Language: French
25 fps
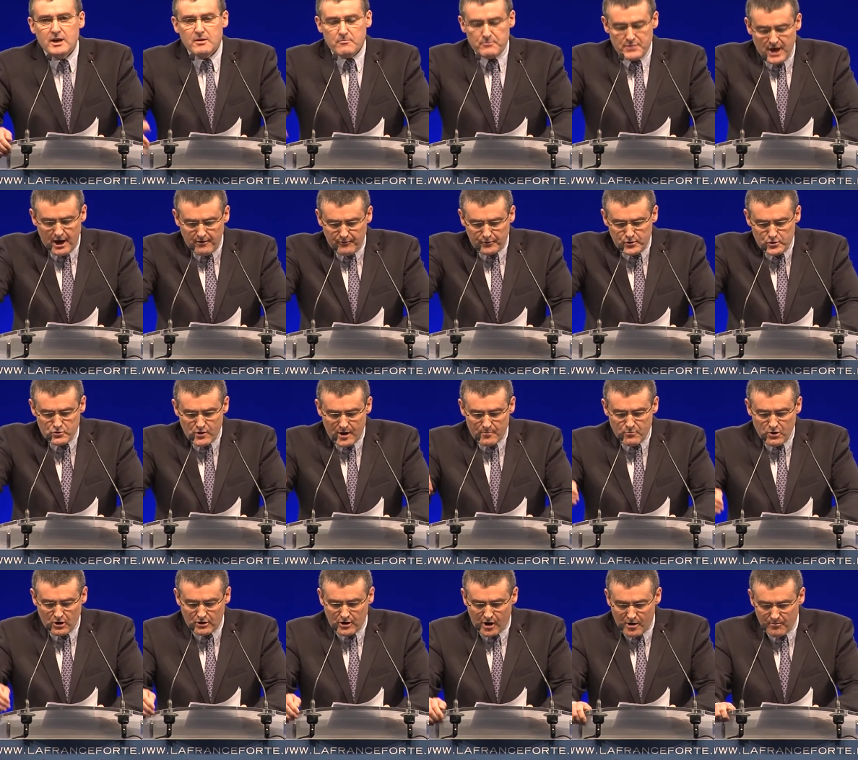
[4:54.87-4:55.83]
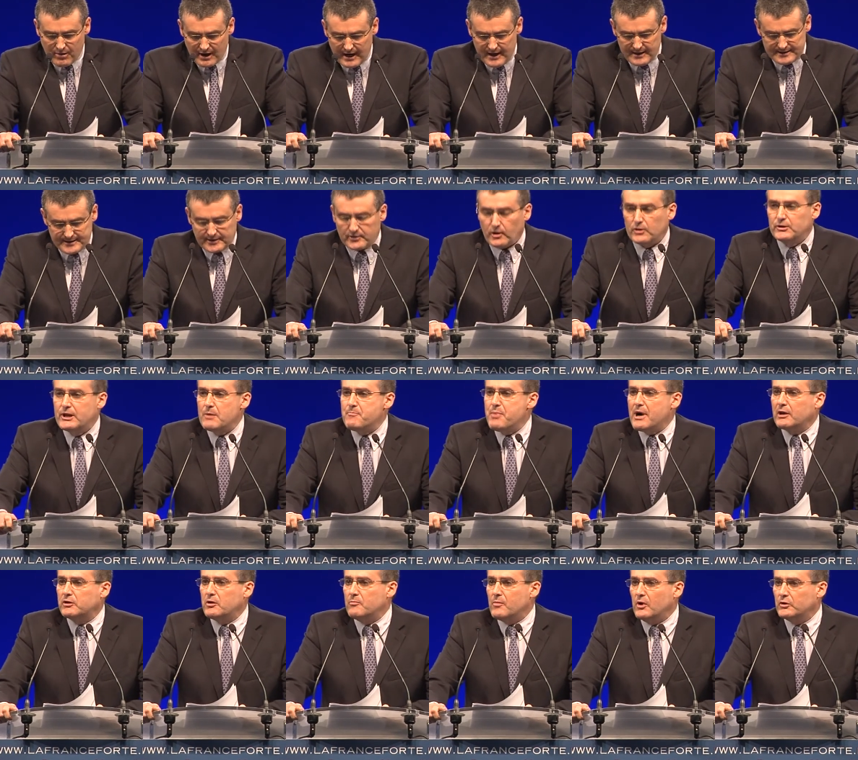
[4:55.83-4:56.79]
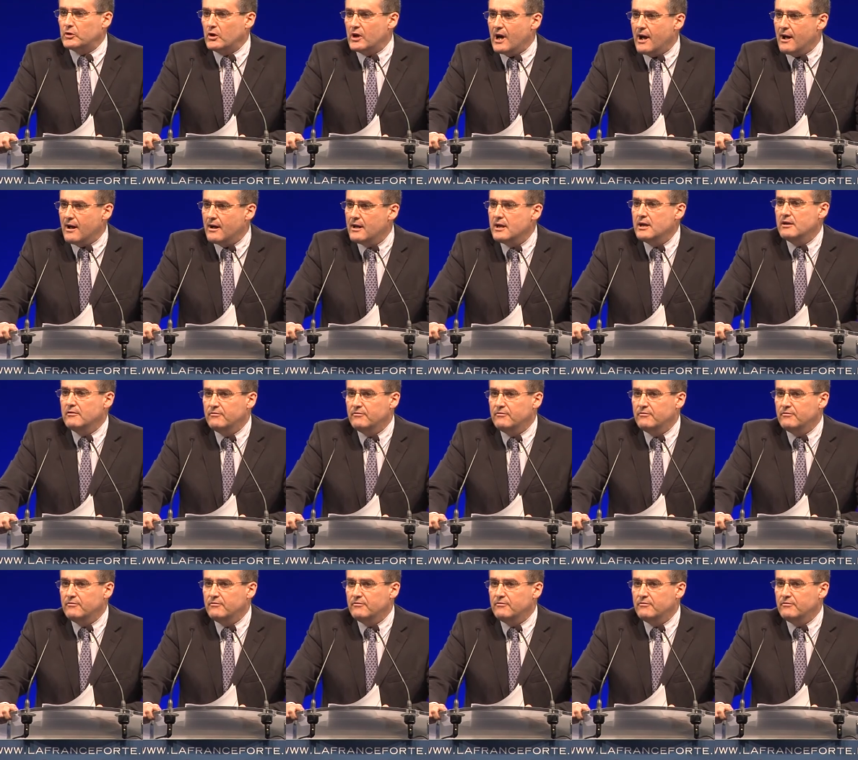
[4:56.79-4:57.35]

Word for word: Bienvenue à Bourg-en-Bresse et dans le département de l'Ain.